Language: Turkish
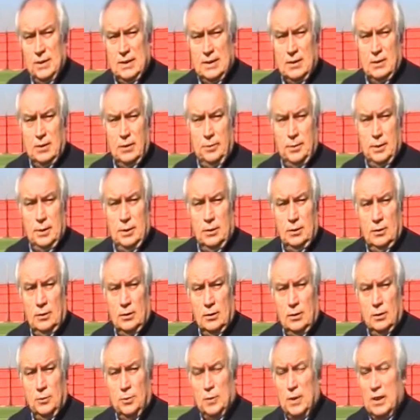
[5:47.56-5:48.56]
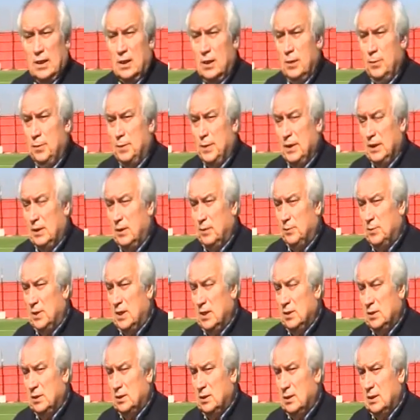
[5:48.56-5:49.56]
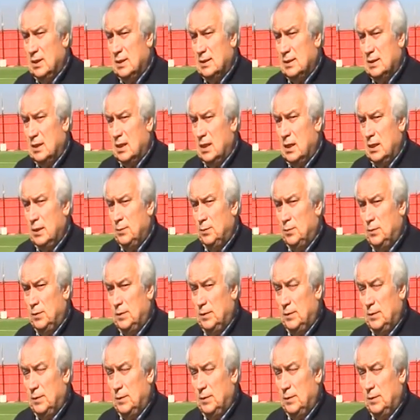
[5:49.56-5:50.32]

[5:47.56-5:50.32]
biz tabii e, paralimpik branşlara sahip